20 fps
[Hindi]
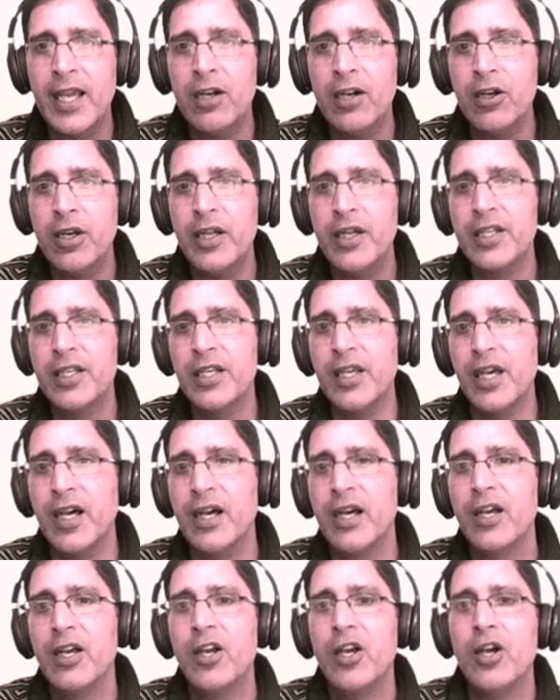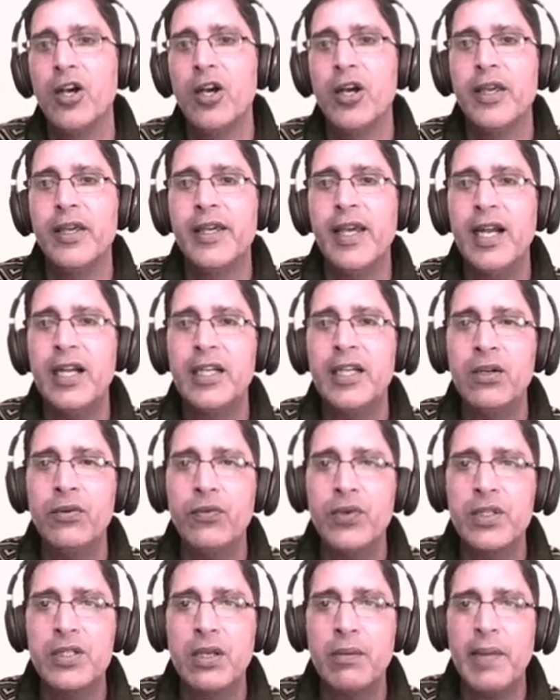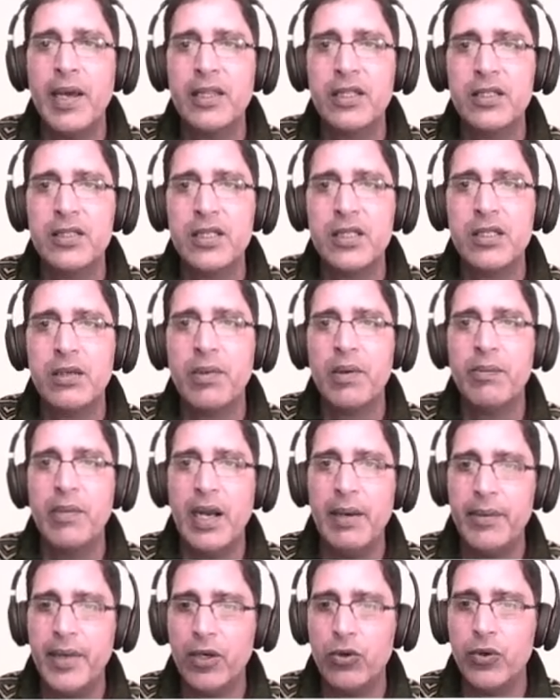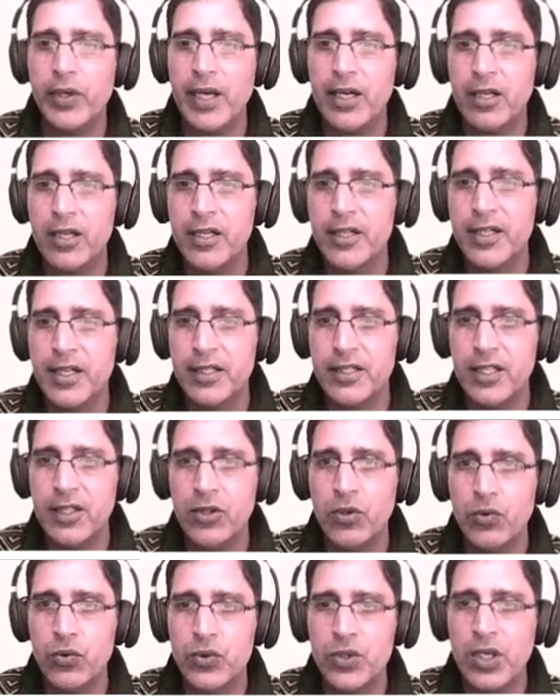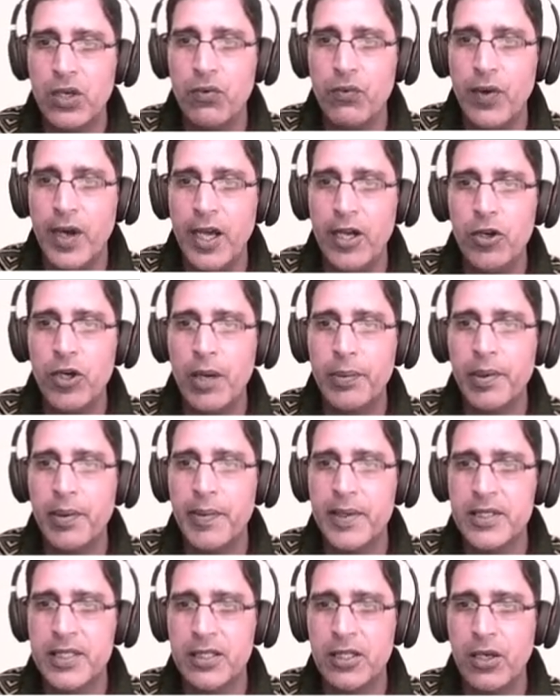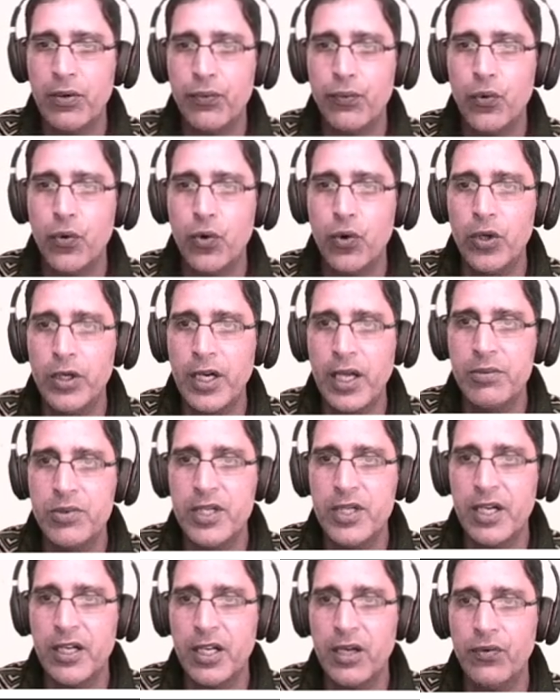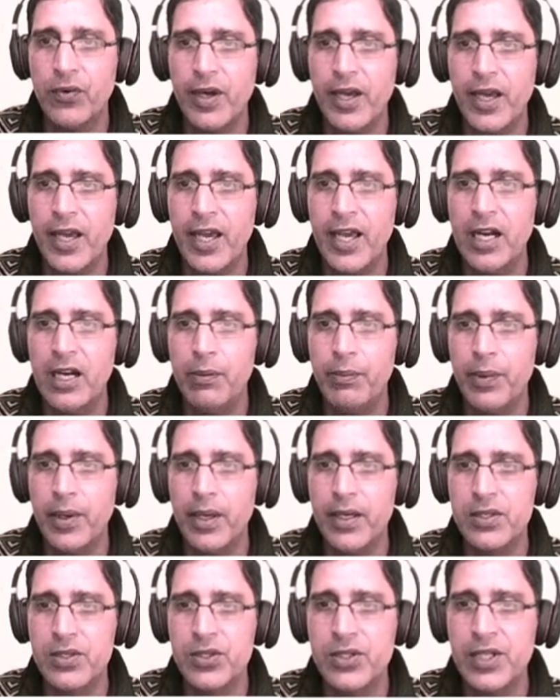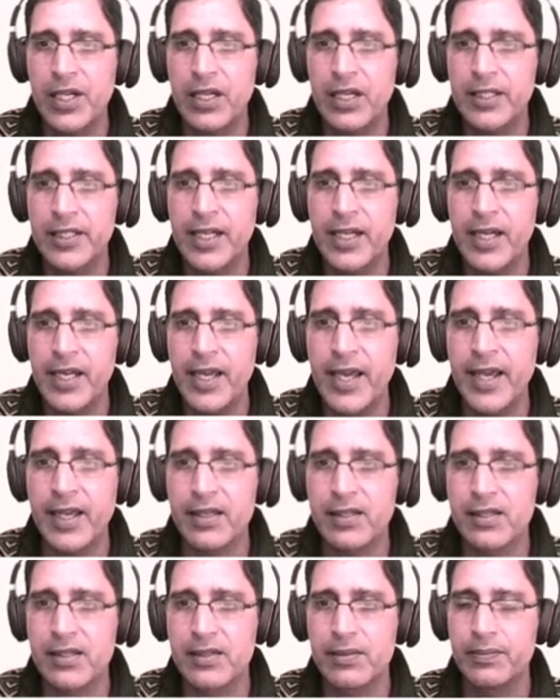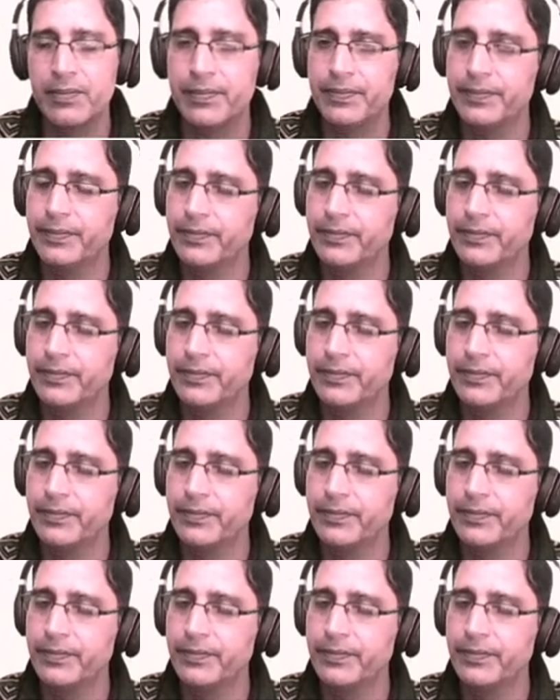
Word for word: से कैलकुलेट किया गैल्टन विसल मैथड से जब हम लैंडा को कैलकुलेट करते हैं तो उसकी वैल्यू आपके पास आती है फोर टाइम्स डेट ऑफ एल प्लस डेल्टा एक्स